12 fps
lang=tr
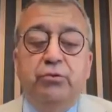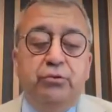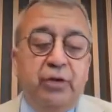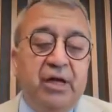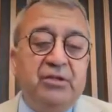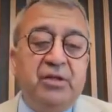bu
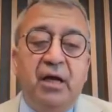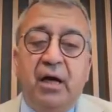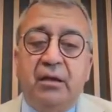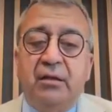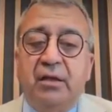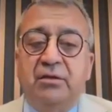süreçler
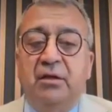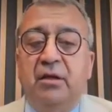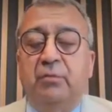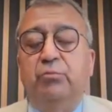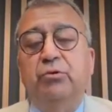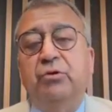
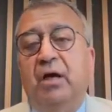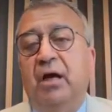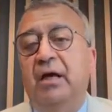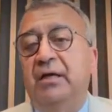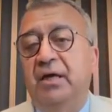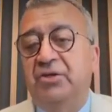atlatılır,
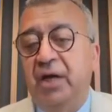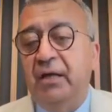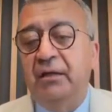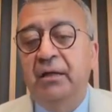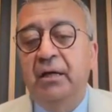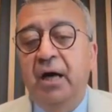mutlaka geçer
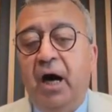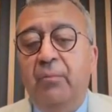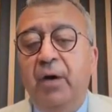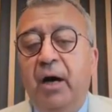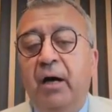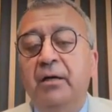
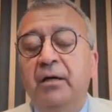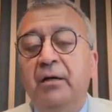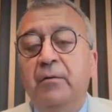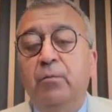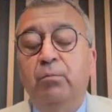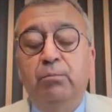ama
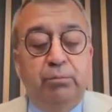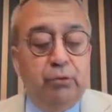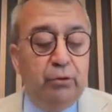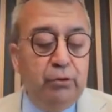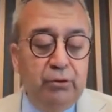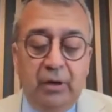
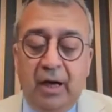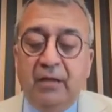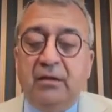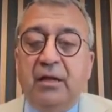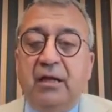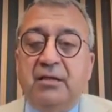bu
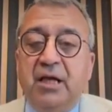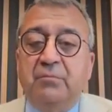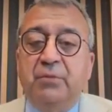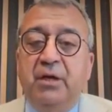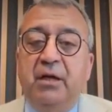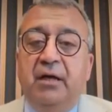alınan
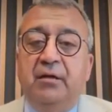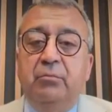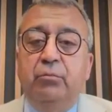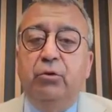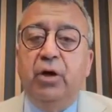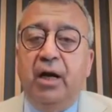
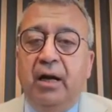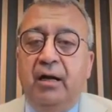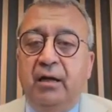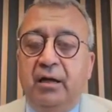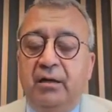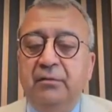tedbirlerin, bu
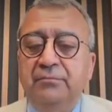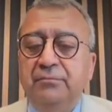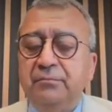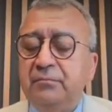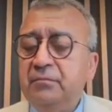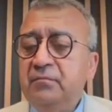kararların
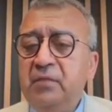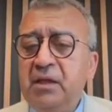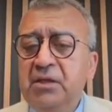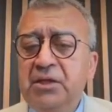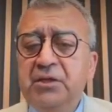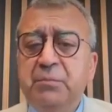
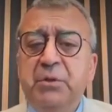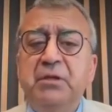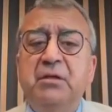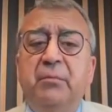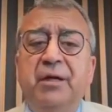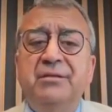hiçbir
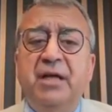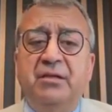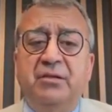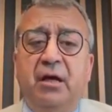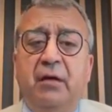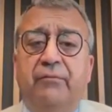zaman
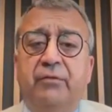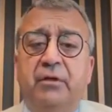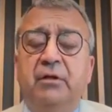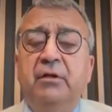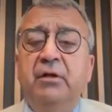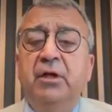tek
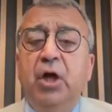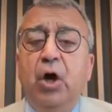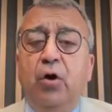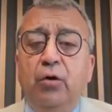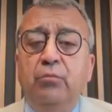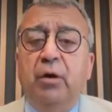taraflı
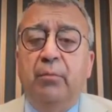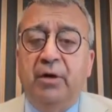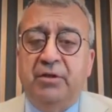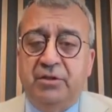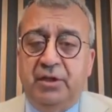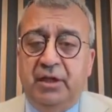
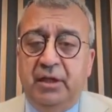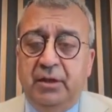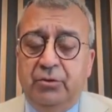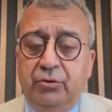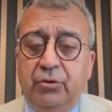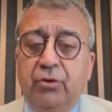olmaması
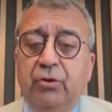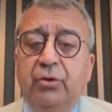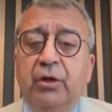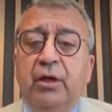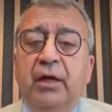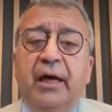
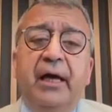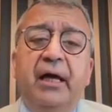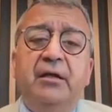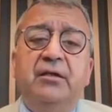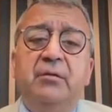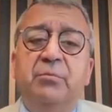gerekiyor.
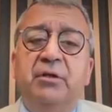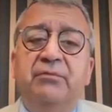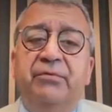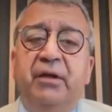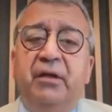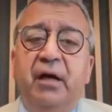Eğer ki bir
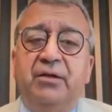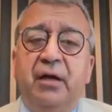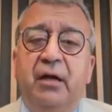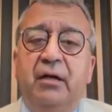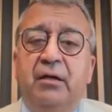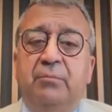
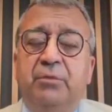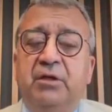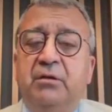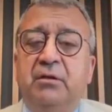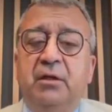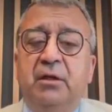fedakarlık,
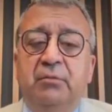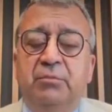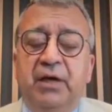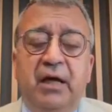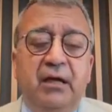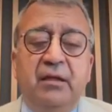bir
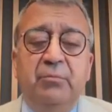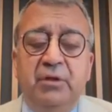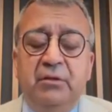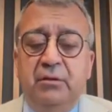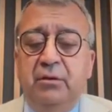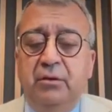bir yerde
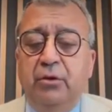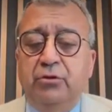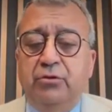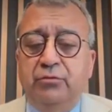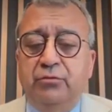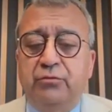bir
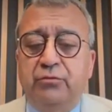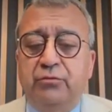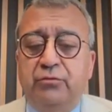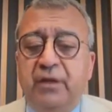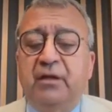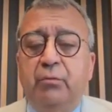e,
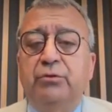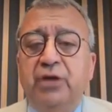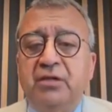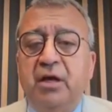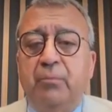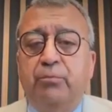
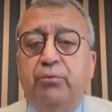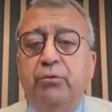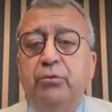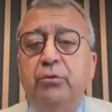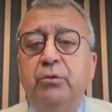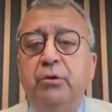özveride
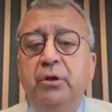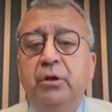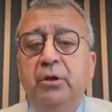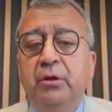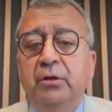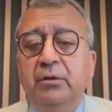bulunacaksak
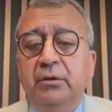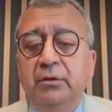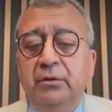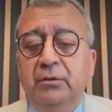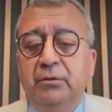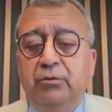bu
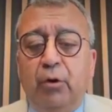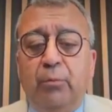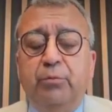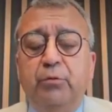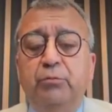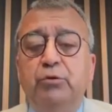e,
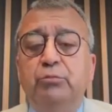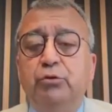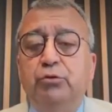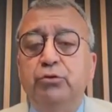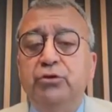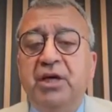toplumun
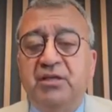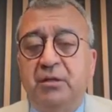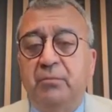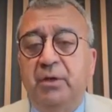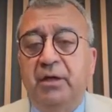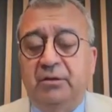bütün
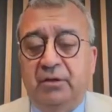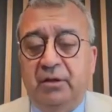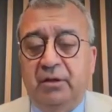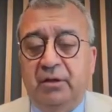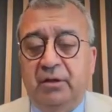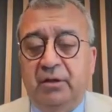kesimleri
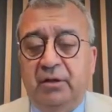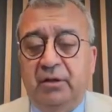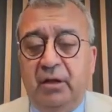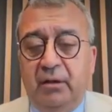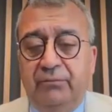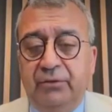tarafından
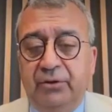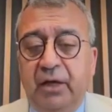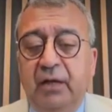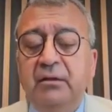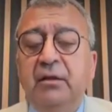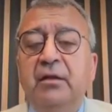
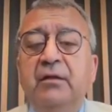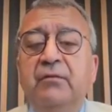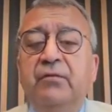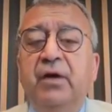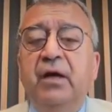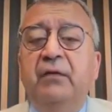tarafından
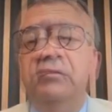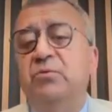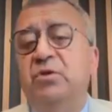ve